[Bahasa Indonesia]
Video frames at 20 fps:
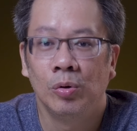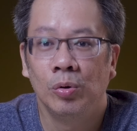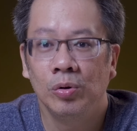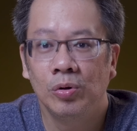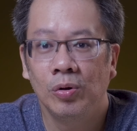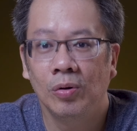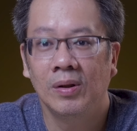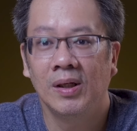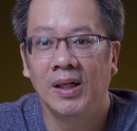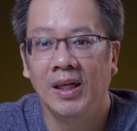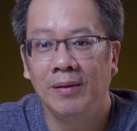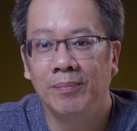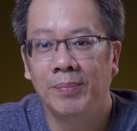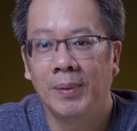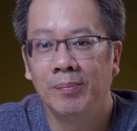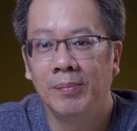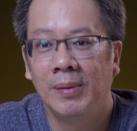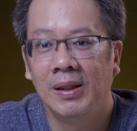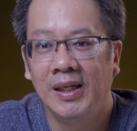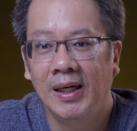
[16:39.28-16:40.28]
Untuk link
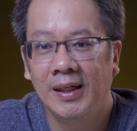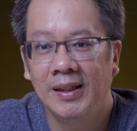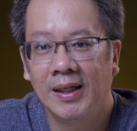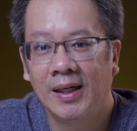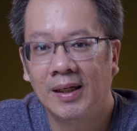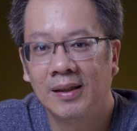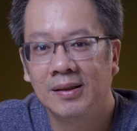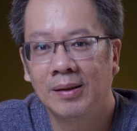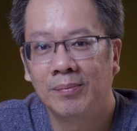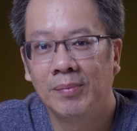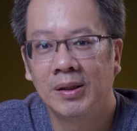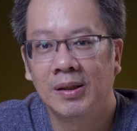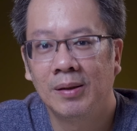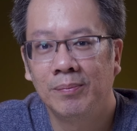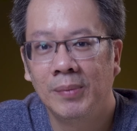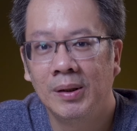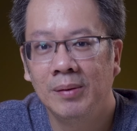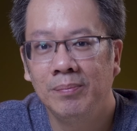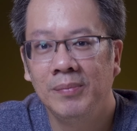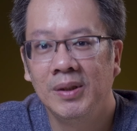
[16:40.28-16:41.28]
pembeliannya
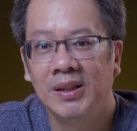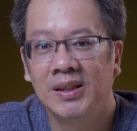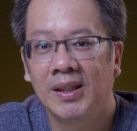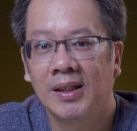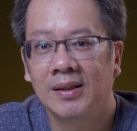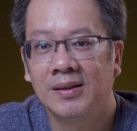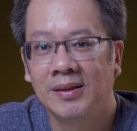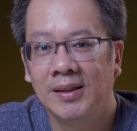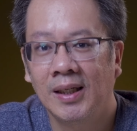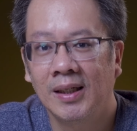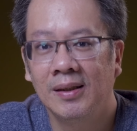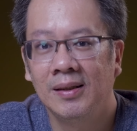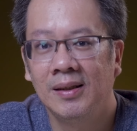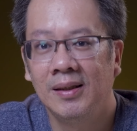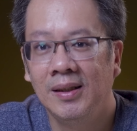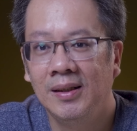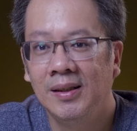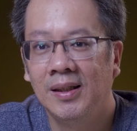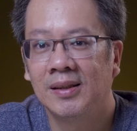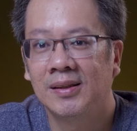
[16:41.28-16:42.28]
teman-teman bisa cek
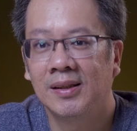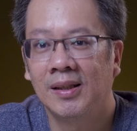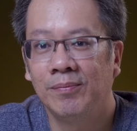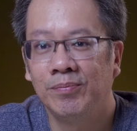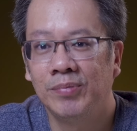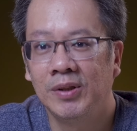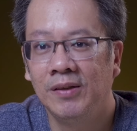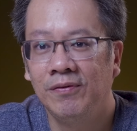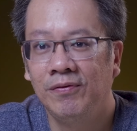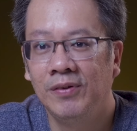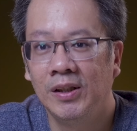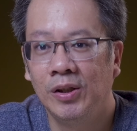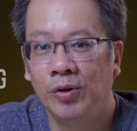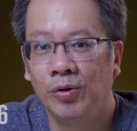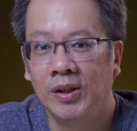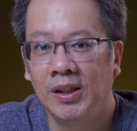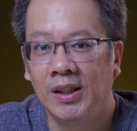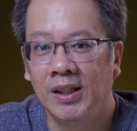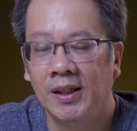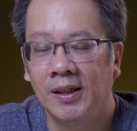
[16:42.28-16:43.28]
di deskripsi video
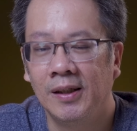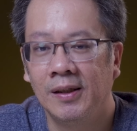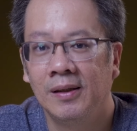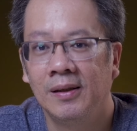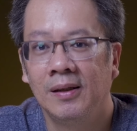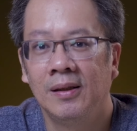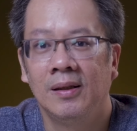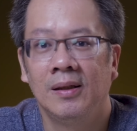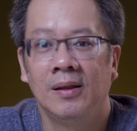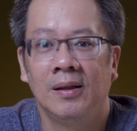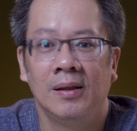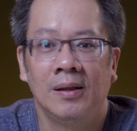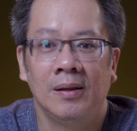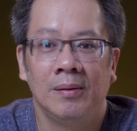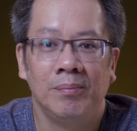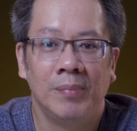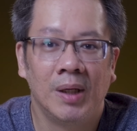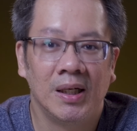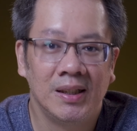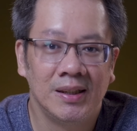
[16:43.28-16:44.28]
ini.
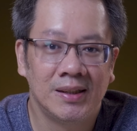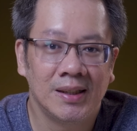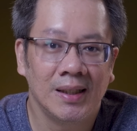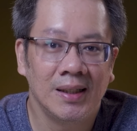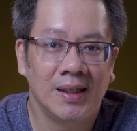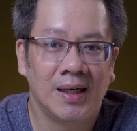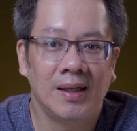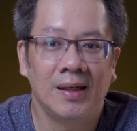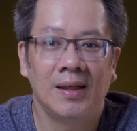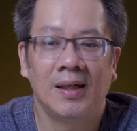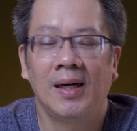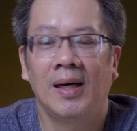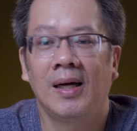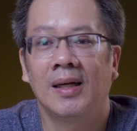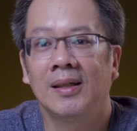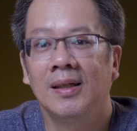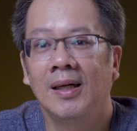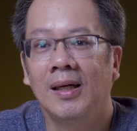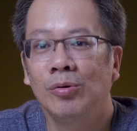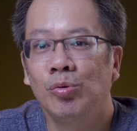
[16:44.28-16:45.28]
Bagi saya,
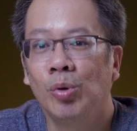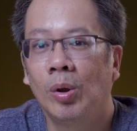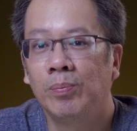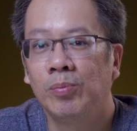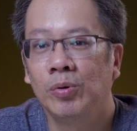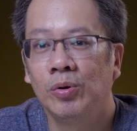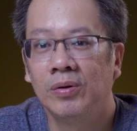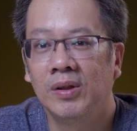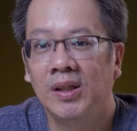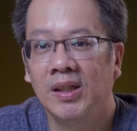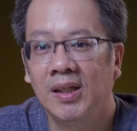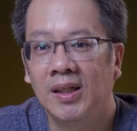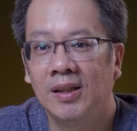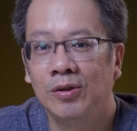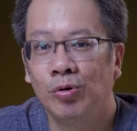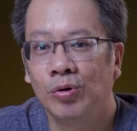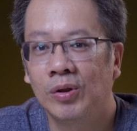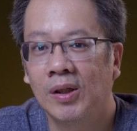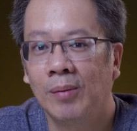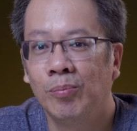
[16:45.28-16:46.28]
harga 23
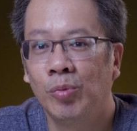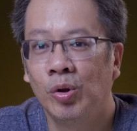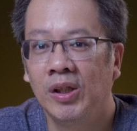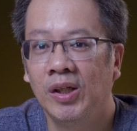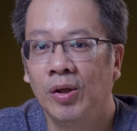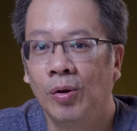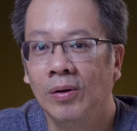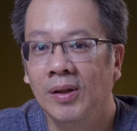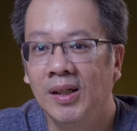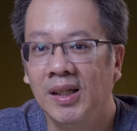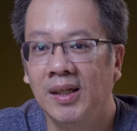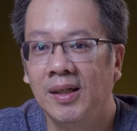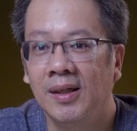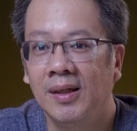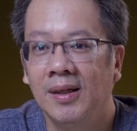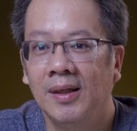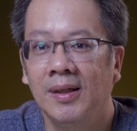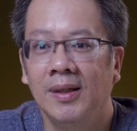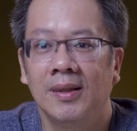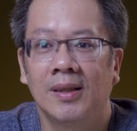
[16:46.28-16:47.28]
juta body only
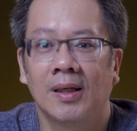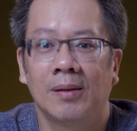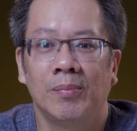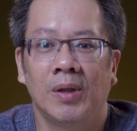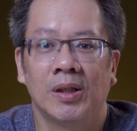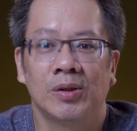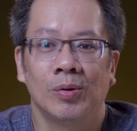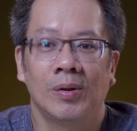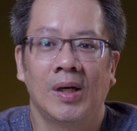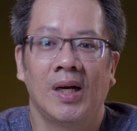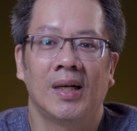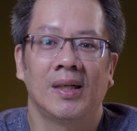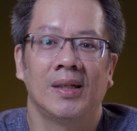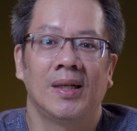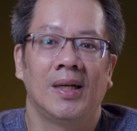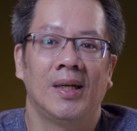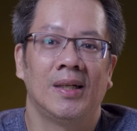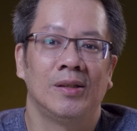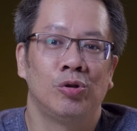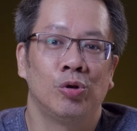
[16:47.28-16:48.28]
ini termasuk harga
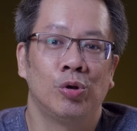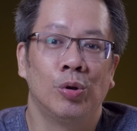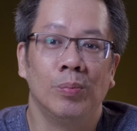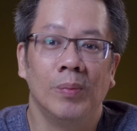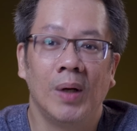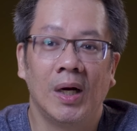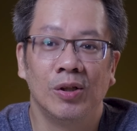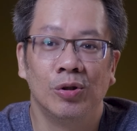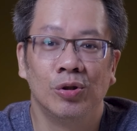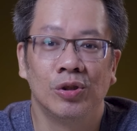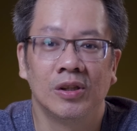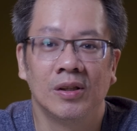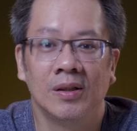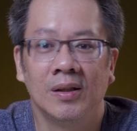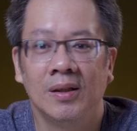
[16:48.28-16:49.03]
yang cukup bagus.